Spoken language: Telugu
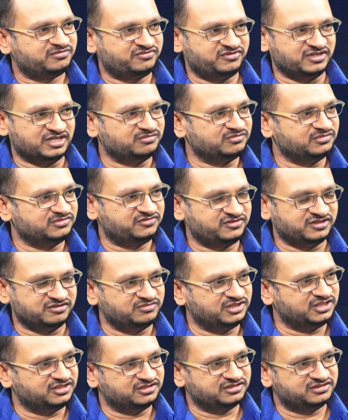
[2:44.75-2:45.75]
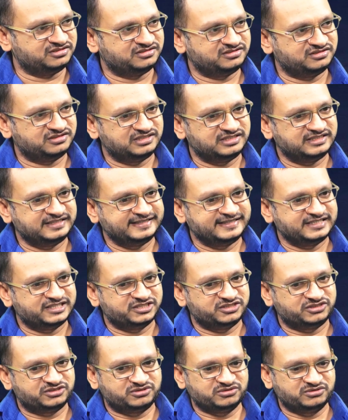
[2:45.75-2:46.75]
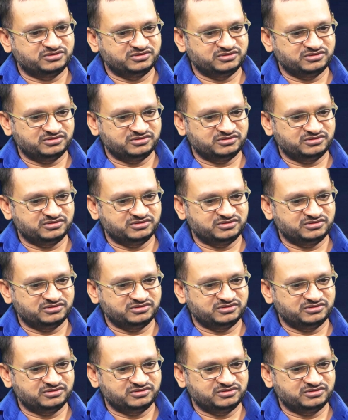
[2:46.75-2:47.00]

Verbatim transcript: ఫ్యామ్ ఫ్యామిలీ సో